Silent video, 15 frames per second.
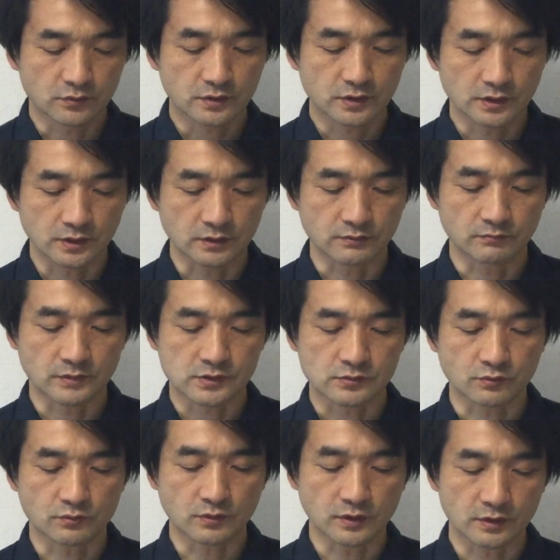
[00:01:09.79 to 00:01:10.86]
起き、まあ、
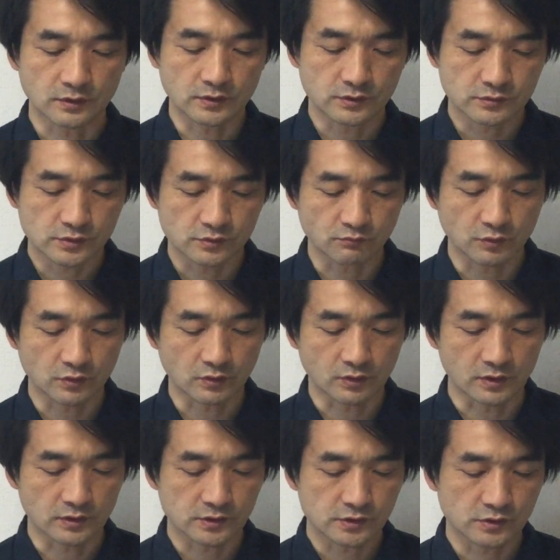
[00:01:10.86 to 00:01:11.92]
そこから憎しみと
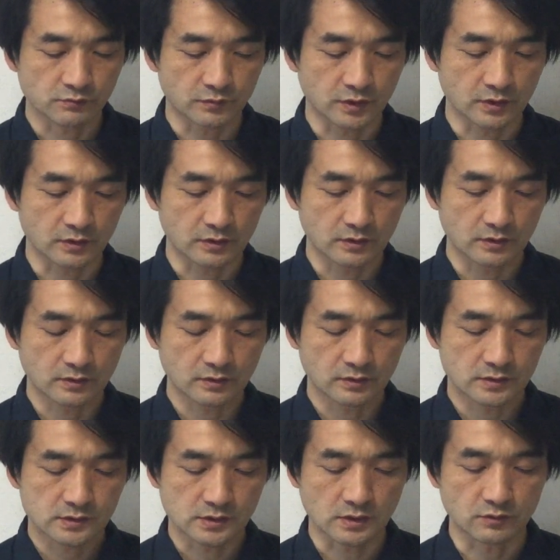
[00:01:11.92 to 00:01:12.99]
悲しみ
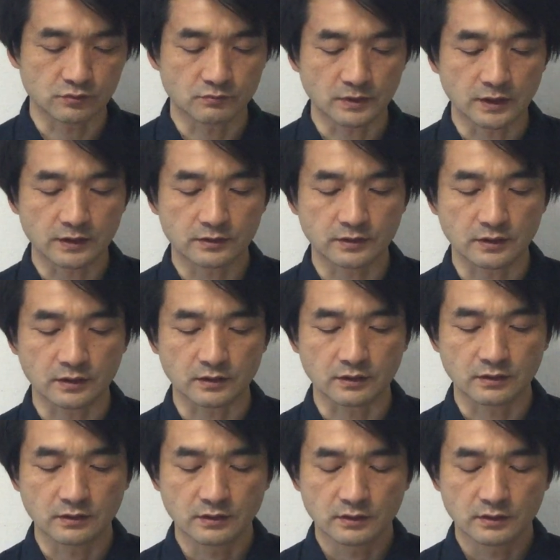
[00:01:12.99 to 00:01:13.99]
しか生まれて